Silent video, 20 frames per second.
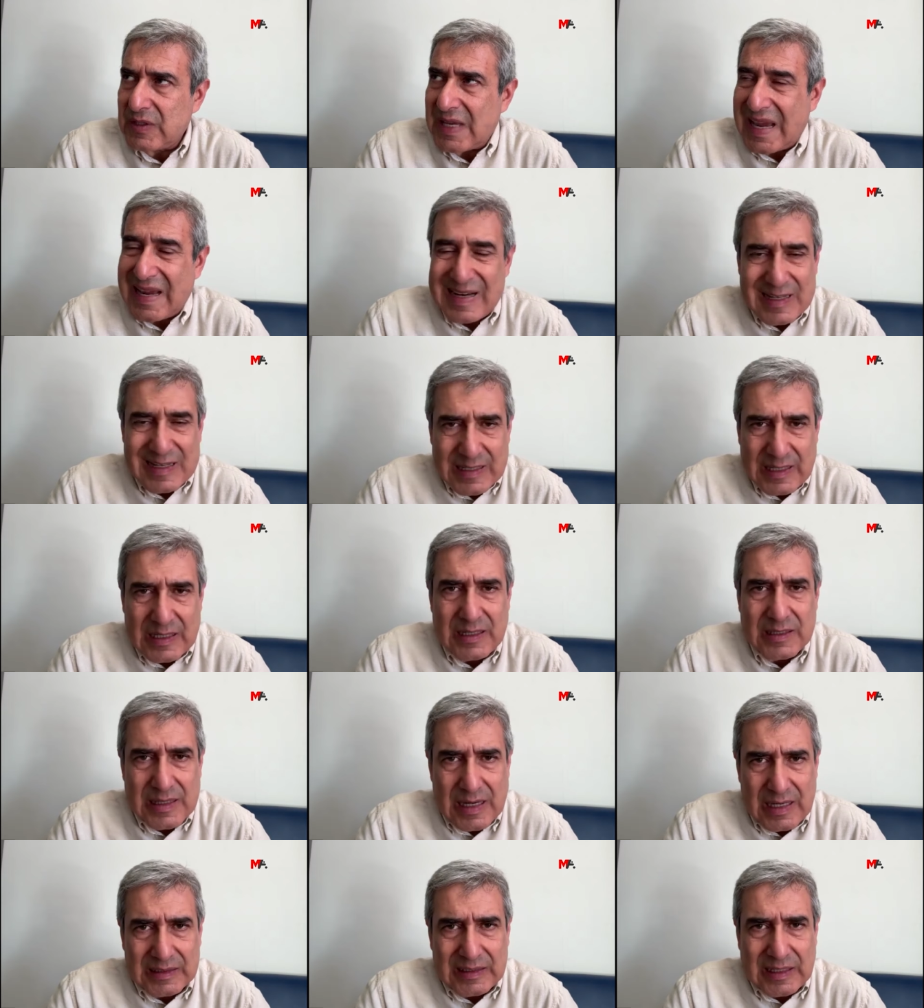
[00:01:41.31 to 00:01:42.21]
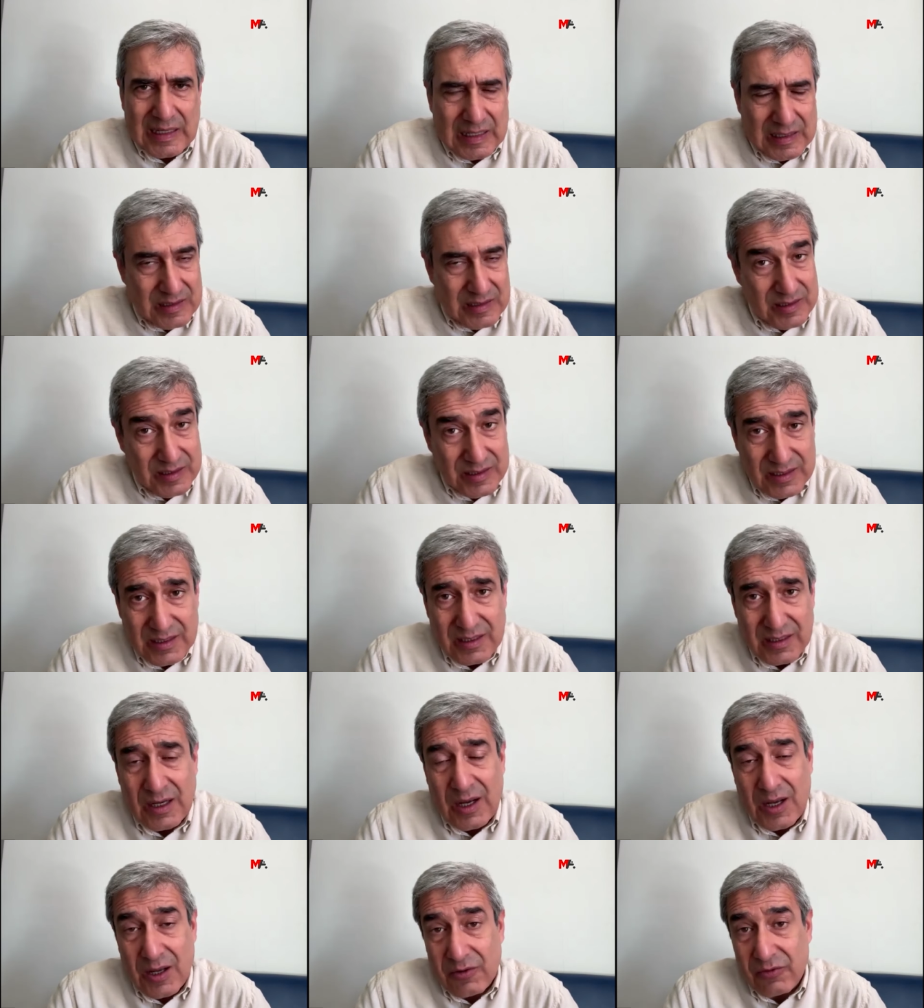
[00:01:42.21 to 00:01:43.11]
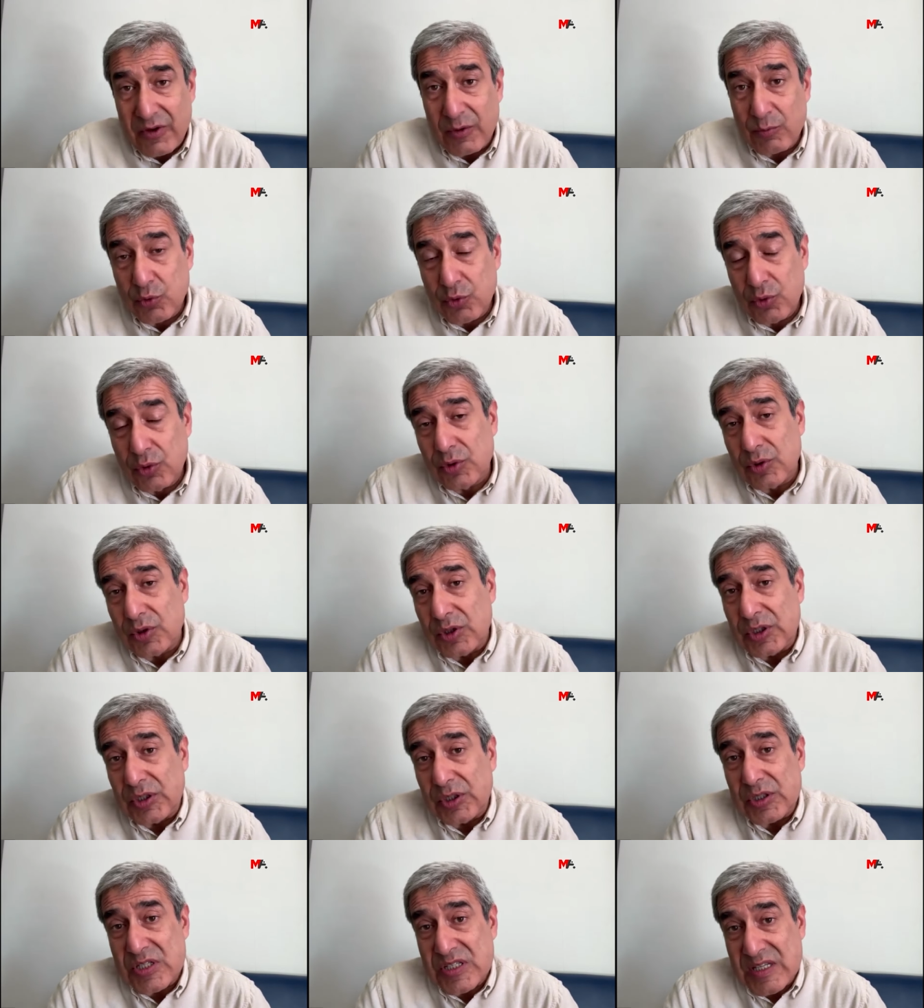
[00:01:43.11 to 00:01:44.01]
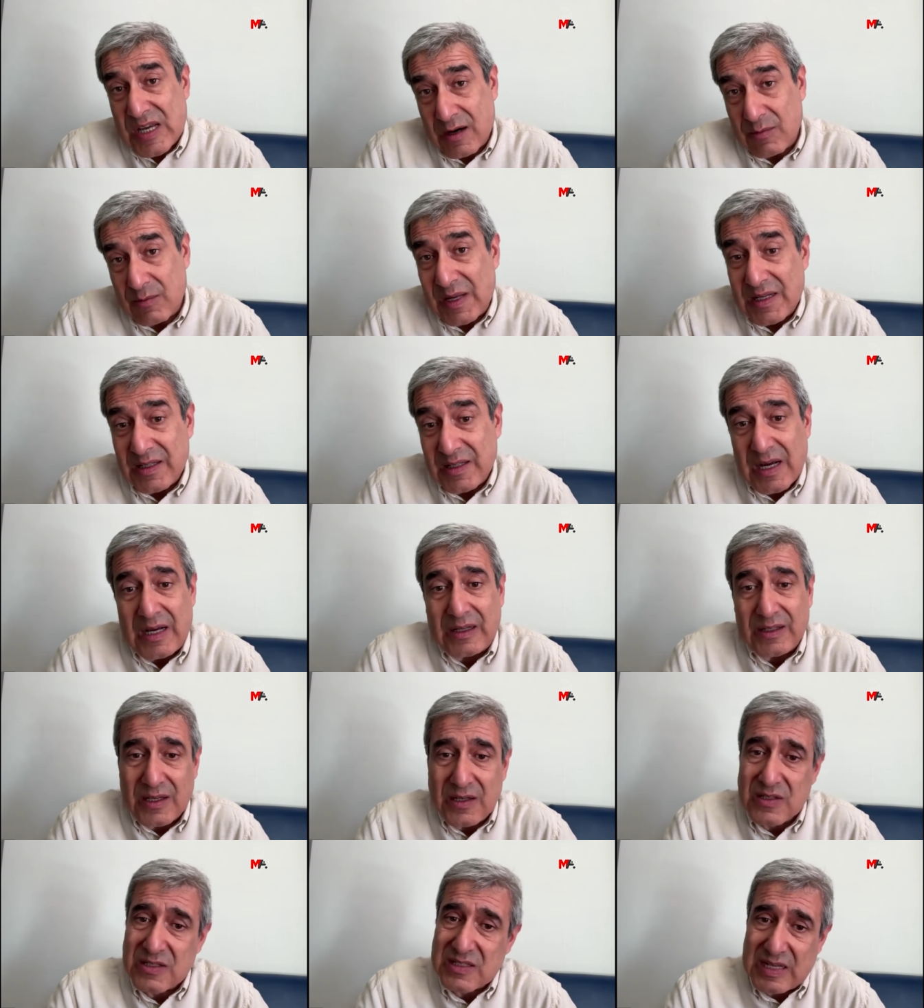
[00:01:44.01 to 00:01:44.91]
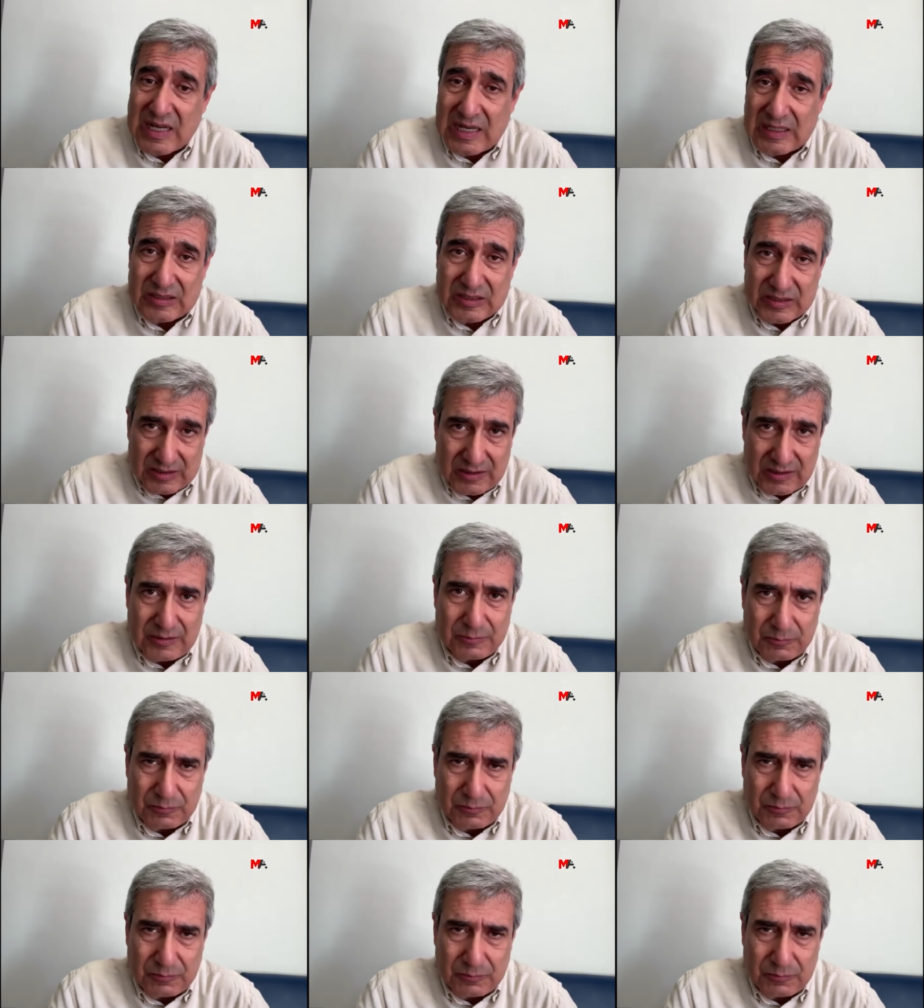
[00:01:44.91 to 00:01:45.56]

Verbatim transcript: tehlikeyi daha da arttırdı ve bu e, sarmalı daha da hızlandırdı.